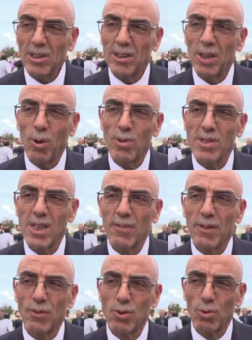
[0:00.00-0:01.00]
تدخل
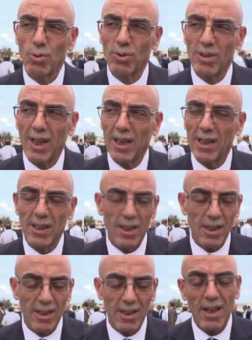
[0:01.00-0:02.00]
سافر في الشؤون
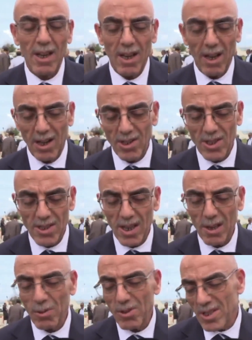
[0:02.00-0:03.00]
الداخلية
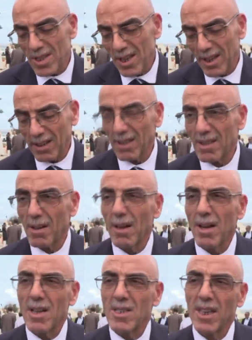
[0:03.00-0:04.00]
للجزائر والجزائر
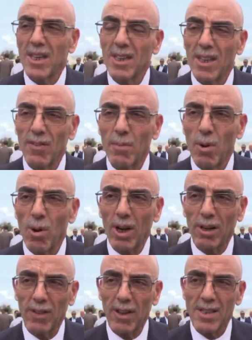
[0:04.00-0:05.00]
سيدة في
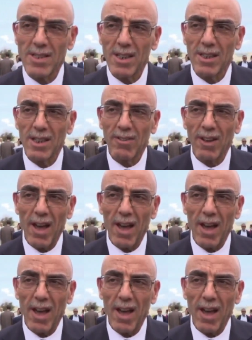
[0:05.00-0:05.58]
مواقفها سيدة في